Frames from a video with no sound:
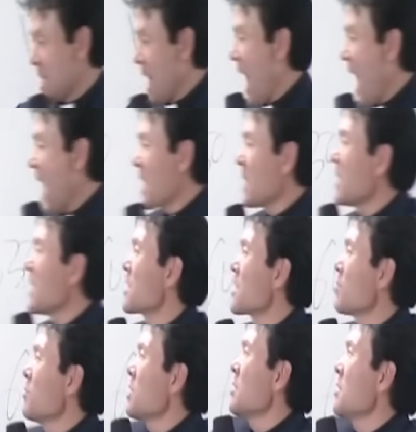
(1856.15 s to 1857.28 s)
안
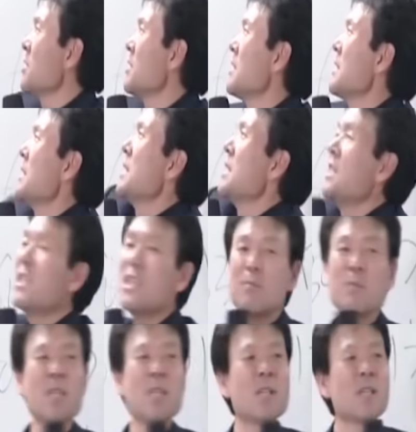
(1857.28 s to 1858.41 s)
그랬으면
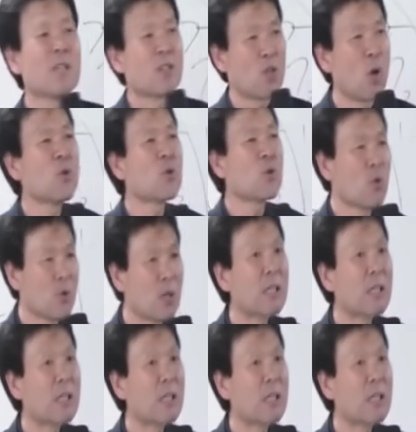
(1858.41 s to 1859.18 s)
이미 선조는